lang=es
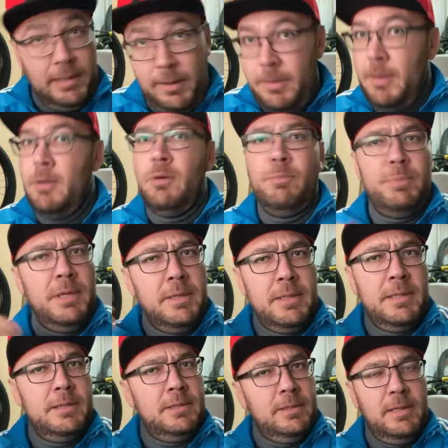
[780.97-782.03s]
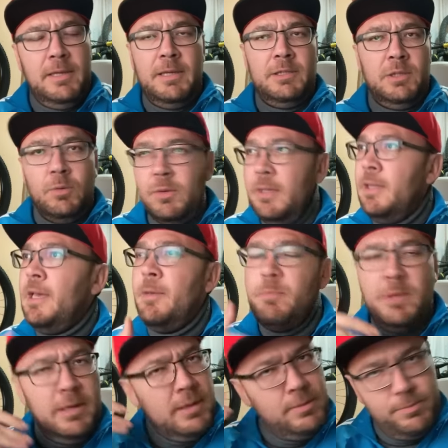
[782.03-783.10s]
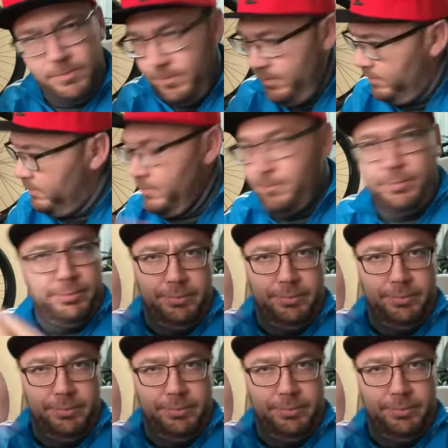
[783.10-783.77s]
tracción, pierdes eh, seguridad, pierdes... Mm,